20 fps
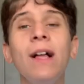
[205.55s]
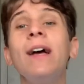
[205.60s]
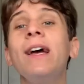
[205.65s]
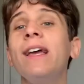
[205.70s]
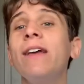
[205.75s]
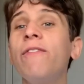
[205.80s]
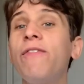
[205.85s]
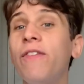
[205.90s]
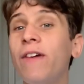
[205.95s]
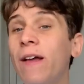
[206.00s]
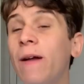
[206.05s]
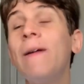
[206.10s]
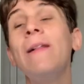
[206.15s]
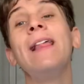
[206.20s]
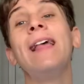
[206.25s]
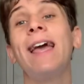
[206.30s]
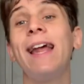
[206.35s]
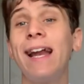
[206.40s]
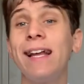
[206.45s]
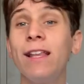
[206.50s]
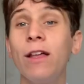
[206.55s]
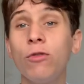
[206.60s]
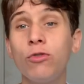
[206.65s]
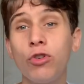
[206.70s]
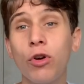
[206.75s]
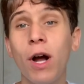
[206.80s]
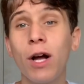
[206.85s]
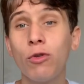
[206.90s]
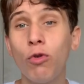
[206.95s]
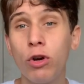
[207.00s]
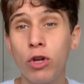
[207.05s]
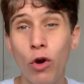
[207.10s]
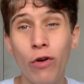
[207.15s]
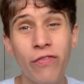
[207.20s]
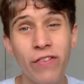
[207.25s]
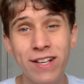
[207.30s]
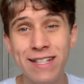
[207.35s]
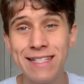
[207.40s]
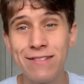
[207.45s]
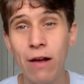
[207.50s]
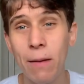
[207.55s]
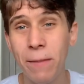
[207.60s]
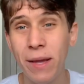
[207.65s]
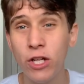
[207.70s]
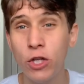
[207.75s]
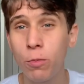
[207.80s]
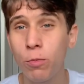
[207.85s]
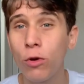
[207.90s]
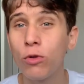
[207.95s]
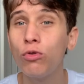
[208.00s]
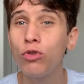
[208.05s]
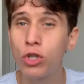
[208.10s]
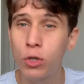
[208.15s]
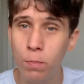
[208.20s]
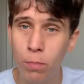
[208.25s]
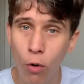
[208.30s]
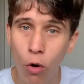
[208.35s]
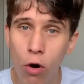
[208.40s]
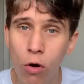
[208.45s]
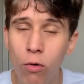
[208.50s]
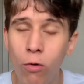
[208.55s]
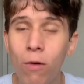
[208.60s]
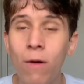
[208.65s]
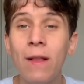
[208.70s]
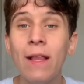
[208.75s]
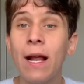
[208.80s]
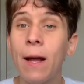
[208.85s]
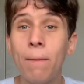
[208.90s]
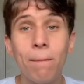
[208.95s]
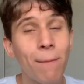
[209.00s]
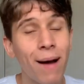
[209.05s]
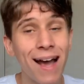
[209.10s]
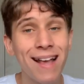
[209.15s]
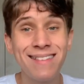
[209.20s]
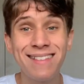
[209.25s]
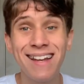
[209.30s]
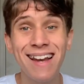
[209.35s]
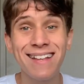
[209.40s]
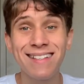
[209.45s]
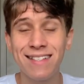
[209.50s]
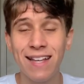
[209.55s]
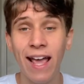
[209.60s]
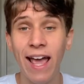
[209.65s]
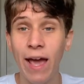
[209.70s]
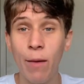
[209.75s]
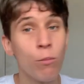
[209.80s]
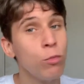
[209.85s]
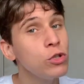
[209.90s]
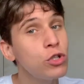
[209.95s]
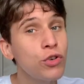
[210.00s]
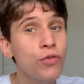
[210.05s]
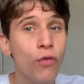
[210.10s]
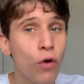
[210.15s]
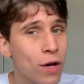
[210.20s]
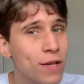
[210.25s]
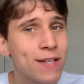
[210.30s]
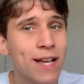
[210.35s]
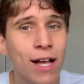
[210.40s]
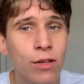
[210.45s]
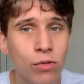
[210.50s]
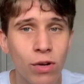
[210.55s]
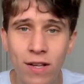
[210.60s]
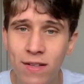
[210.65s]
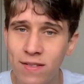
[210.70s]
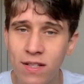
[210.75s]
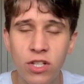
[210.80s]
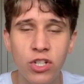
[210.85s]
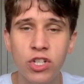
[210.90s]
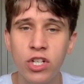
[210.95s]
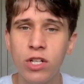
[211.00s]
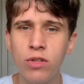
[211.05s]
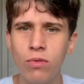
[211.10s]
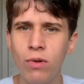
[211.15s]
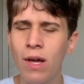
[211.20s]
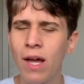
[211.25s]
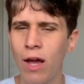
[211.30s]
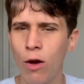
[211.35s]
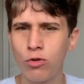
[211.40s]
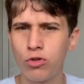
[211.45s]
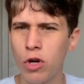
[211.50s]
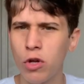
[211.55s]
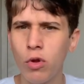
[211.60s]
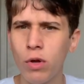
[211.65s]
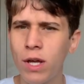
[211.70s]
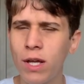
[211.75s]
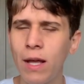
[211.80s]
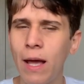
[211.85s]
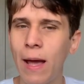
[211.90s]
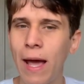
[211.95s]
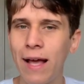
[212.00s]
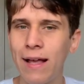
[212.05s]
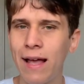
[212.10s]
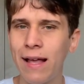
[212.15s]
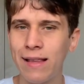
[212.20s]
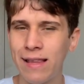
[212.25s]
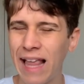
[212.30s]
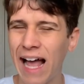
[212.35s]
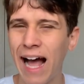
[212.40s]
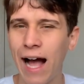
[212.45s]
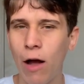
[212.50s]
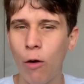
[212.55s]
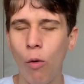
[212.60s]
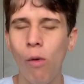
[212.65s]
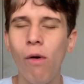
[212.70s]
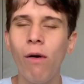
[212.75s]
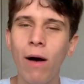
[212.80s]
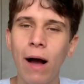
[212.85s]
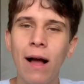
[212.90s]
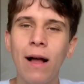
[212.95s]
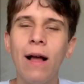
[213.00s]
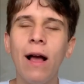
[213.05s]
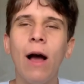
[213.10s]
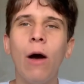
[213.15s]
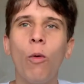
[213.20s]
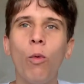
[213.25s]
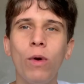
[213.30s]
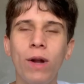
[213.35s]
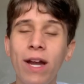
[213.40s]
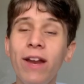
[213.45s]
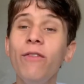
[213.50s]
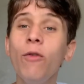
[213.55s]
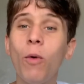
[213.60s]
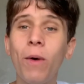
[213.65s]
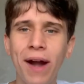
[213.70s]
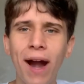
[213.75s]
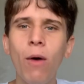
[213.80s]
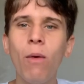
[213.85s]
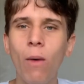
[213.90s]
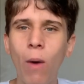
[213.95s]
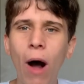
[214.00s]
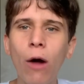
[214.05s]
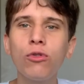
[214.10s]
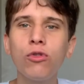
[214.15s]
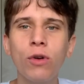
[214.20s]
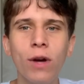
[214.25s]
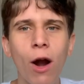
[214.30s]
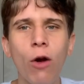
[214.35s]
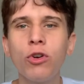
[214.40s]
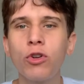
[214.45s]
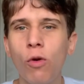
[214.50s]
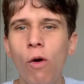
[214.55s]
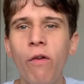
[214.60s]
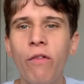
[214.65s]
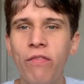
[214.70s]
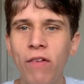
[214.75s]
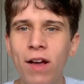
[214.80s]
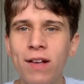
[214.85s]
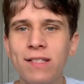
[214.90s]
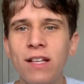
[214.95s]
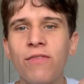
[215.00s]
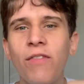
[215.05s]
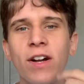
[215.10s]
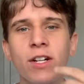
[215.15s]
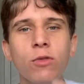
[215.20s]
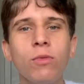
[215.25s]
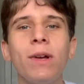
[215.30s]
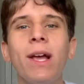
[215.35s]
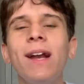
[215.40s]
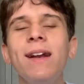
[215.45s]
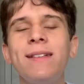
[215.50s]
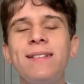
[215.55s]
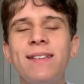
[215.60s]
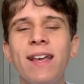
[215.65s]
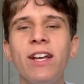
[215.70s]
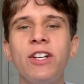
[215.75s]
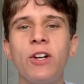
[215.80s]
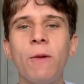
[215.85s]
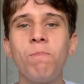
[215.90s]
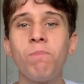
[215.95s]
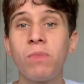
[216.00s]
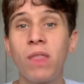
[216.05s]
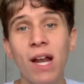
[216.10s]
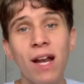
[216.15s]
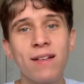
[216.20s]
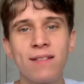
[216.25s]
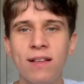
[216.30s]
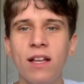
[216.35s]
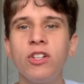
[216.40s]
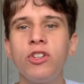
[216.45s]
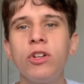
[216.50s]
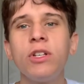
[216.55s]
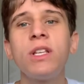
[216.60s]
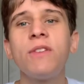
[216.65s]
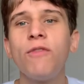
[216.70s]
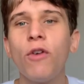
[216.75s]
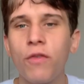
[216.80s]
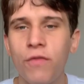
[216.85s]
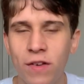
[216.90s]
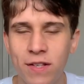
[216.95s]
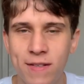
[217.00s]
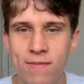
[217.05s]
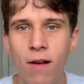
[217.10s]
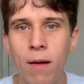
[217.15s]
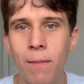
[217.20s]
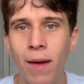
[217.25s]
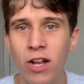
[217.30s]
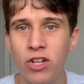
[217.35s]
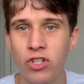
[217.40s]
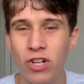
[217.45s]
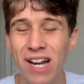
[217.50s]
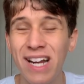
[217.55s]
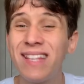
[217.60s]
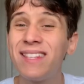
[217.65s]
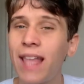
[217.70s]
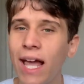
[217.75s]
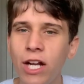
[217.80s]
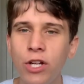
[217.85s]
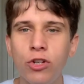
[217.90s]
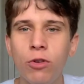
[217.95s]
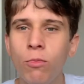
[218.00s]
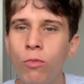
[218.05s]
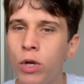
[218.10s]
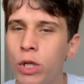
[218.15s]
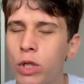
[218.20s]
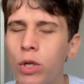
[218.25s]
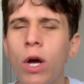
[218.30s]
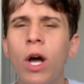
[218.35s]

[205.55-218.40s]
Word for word: Enfim, ele é um jogador que ofensivamente produz pouco, mas ele assim é muito esforçado nesse sentido. É um jogador que é, é o, nível, o, grau, o alto grau de confiança faz com que ele seja interessante de se ver ofensivamente, que ele tente muito,